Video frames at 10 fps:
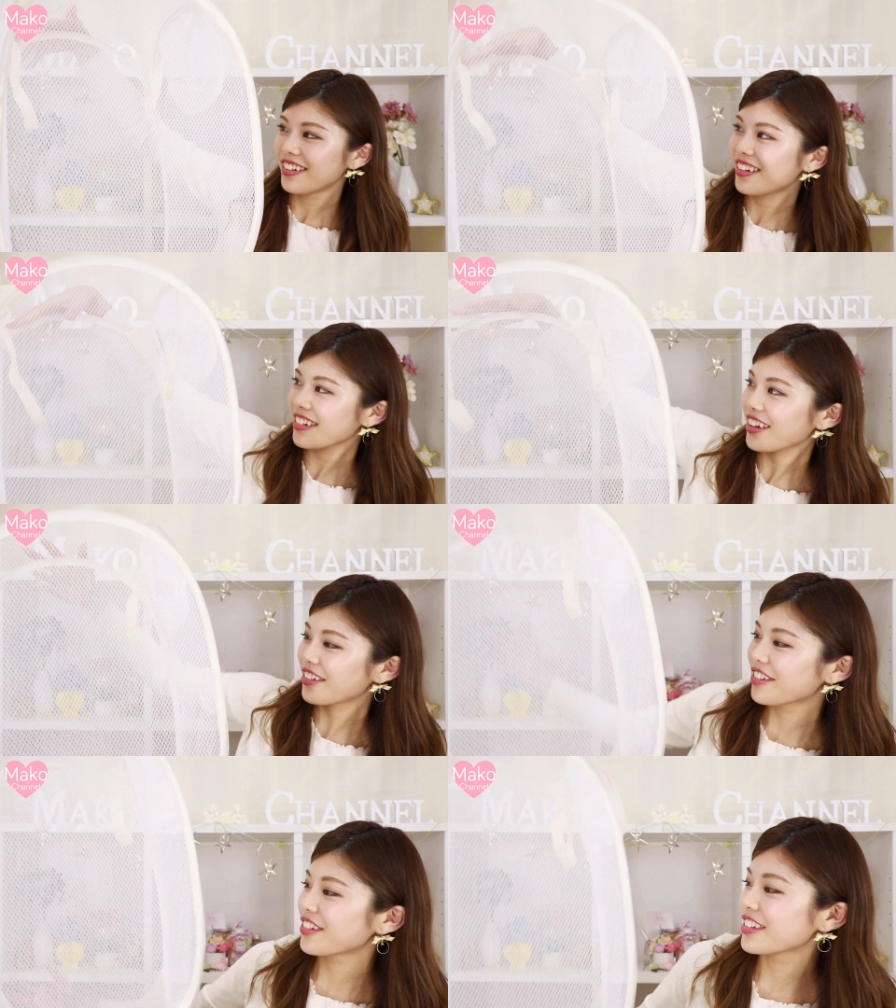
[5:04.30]
あ
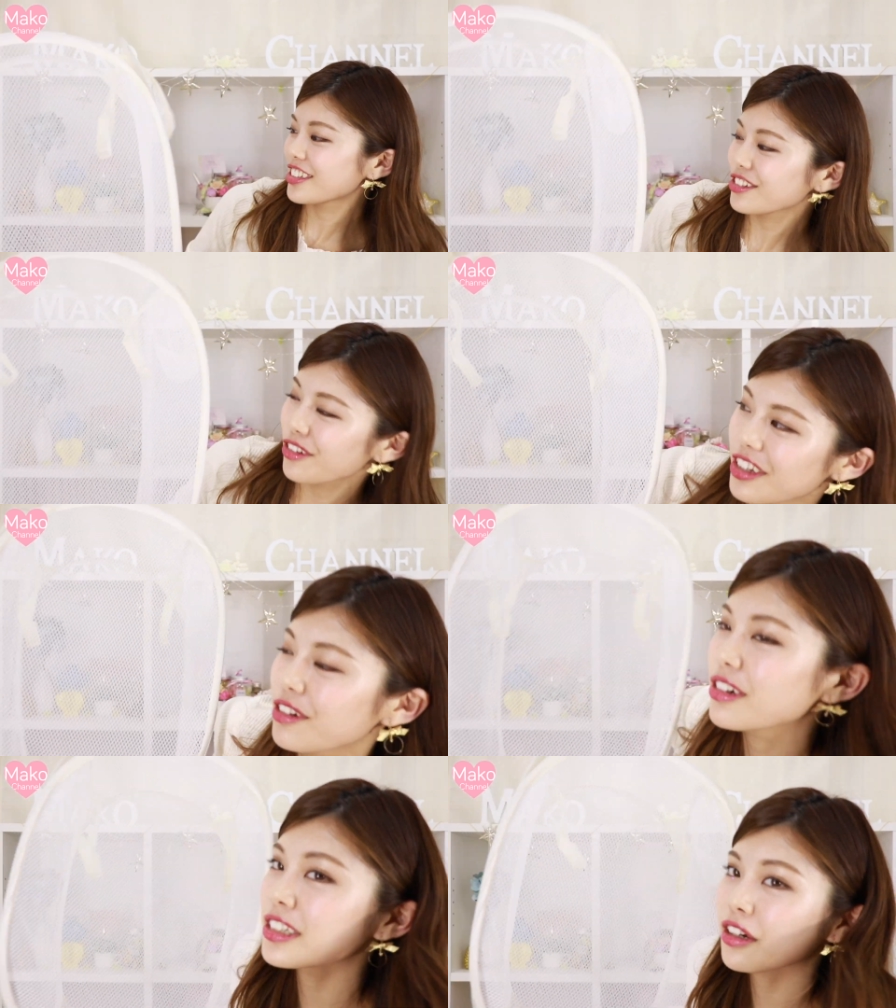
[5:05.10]
結構ちょうどい
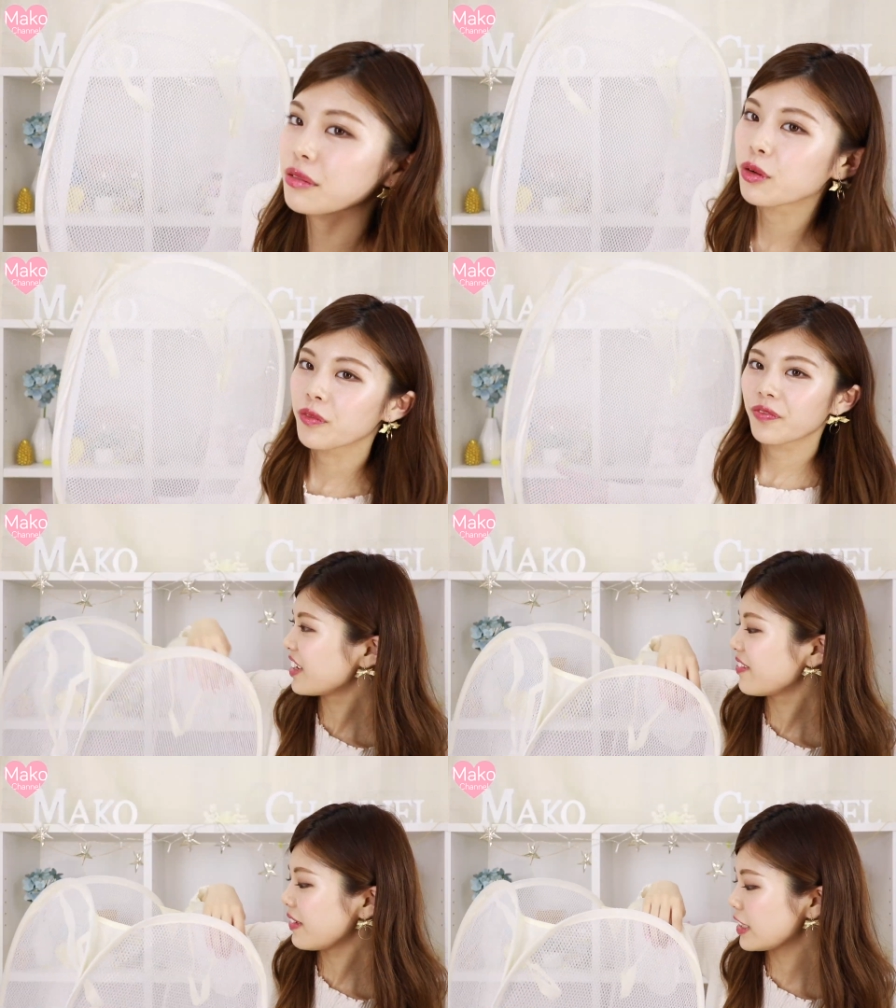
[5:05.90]
い大きさかも
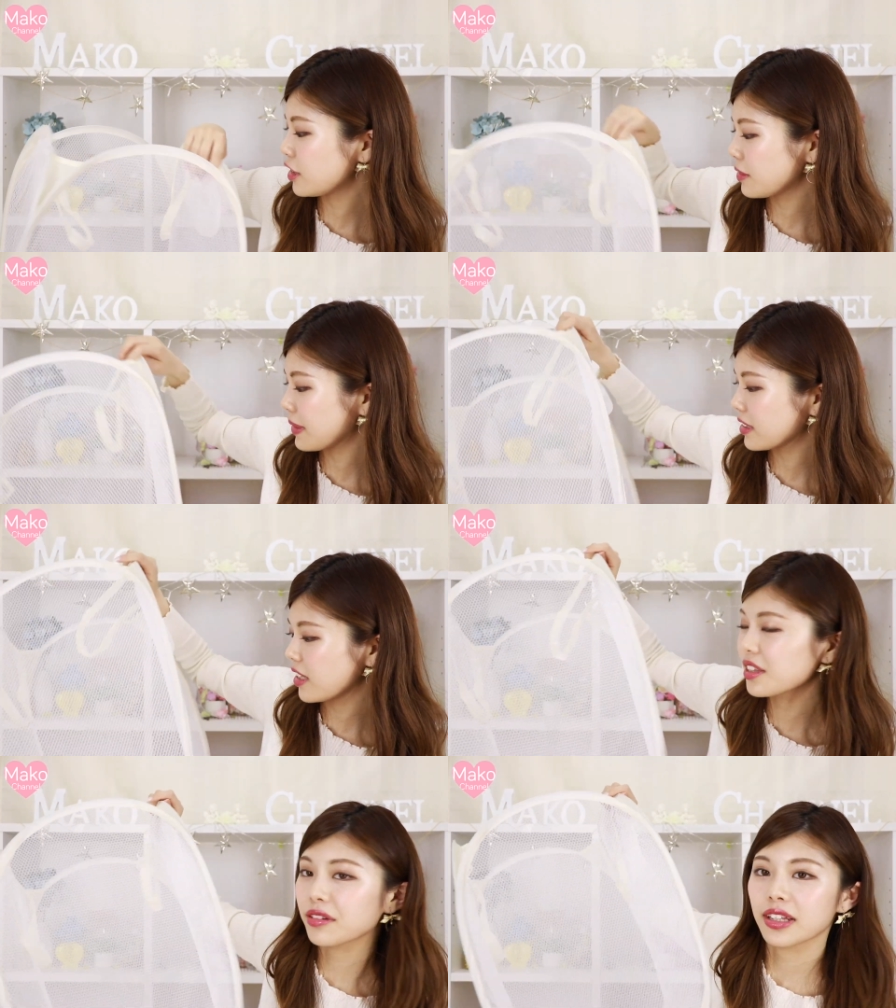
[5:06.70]

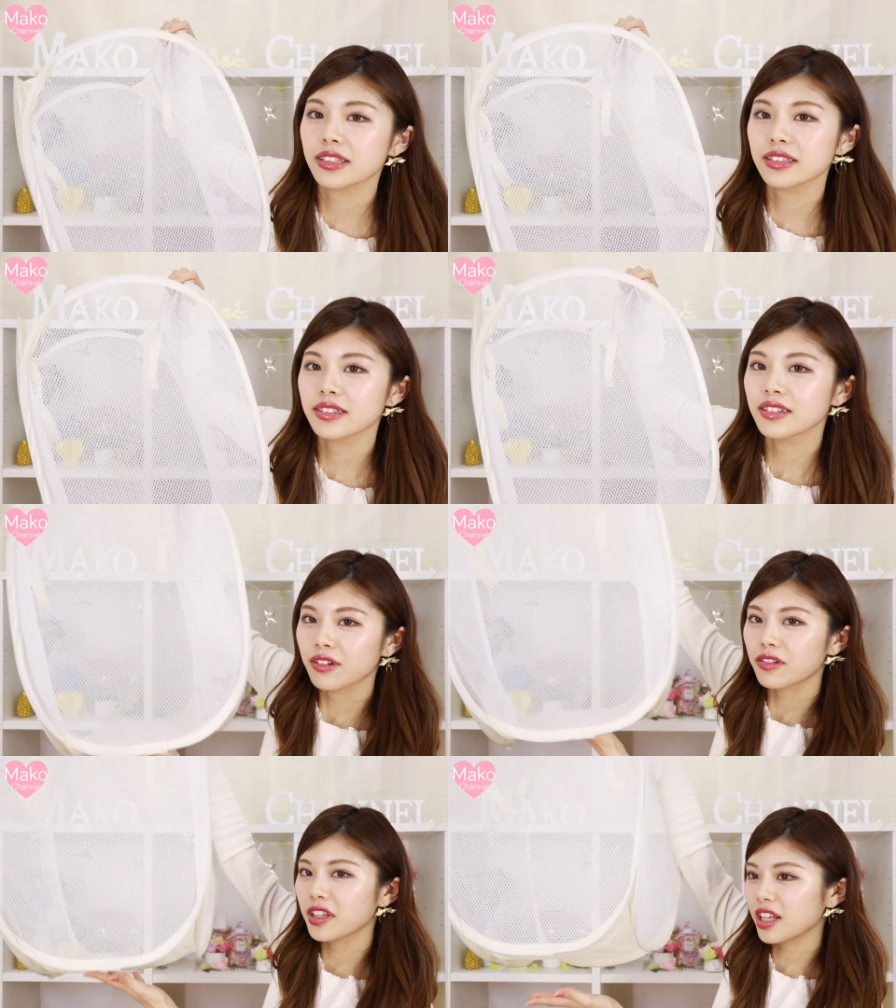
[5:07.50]
メッシュバスケットです
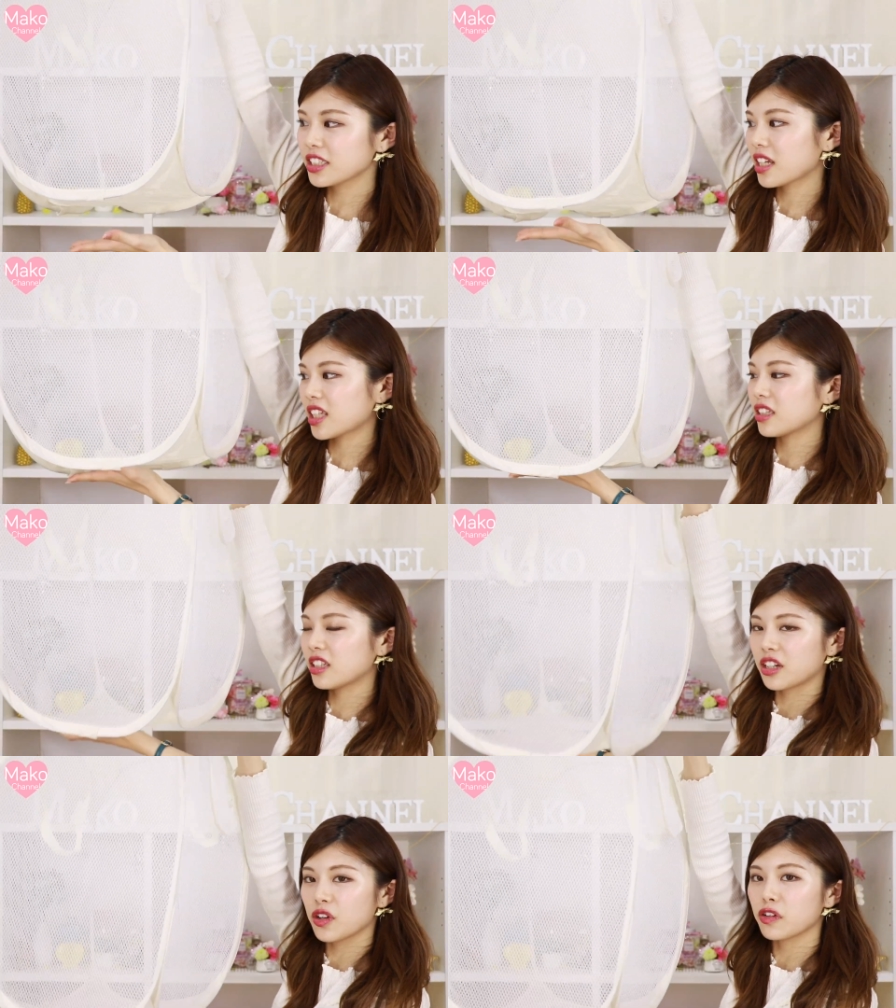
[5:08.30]
これ下
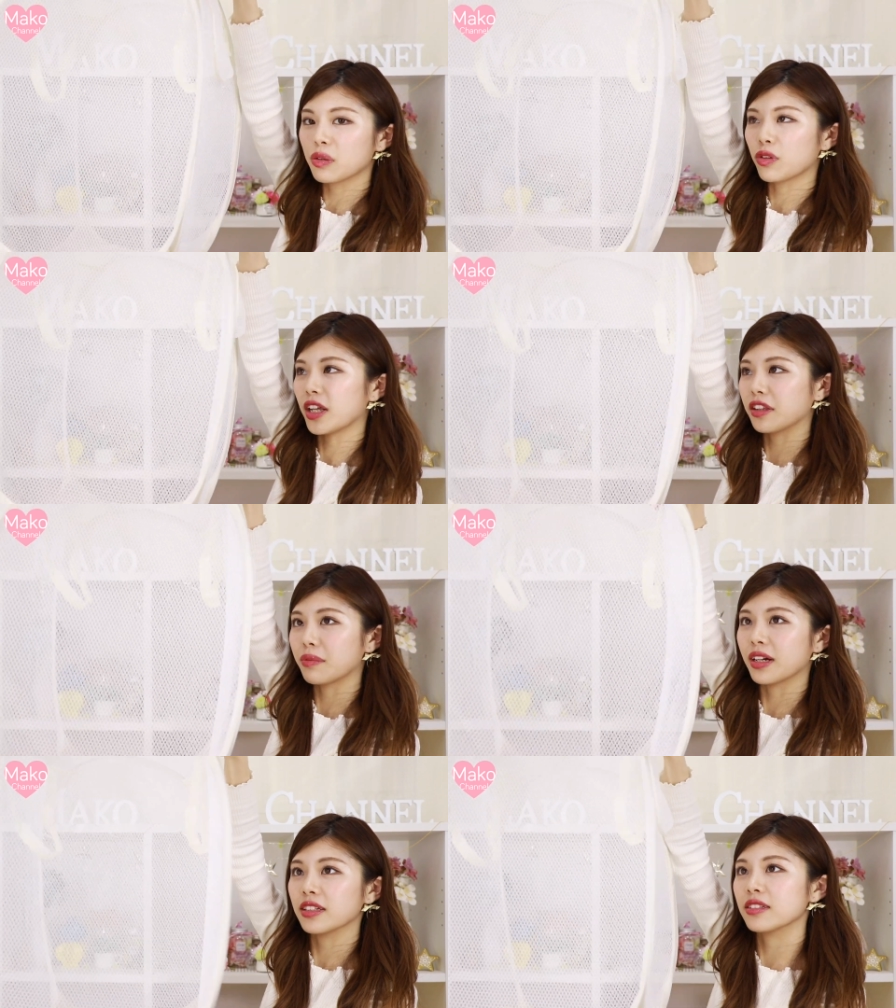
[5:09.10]
立てるようにもなって
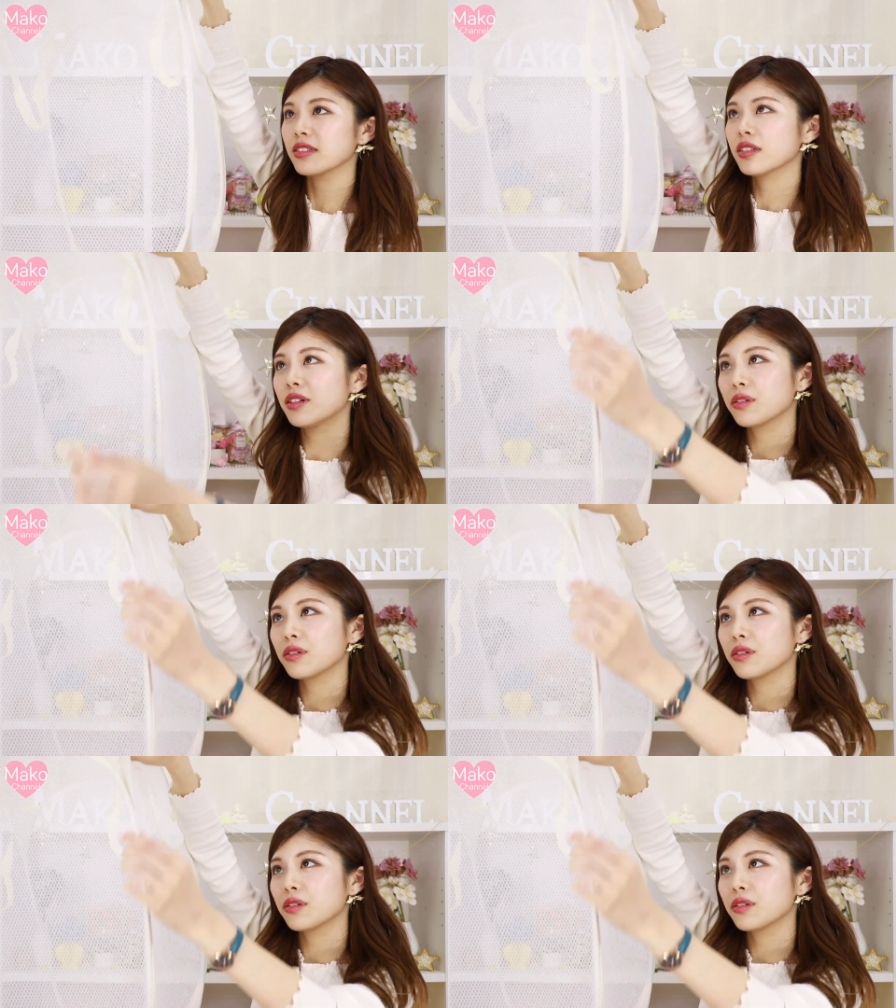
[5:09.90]
ます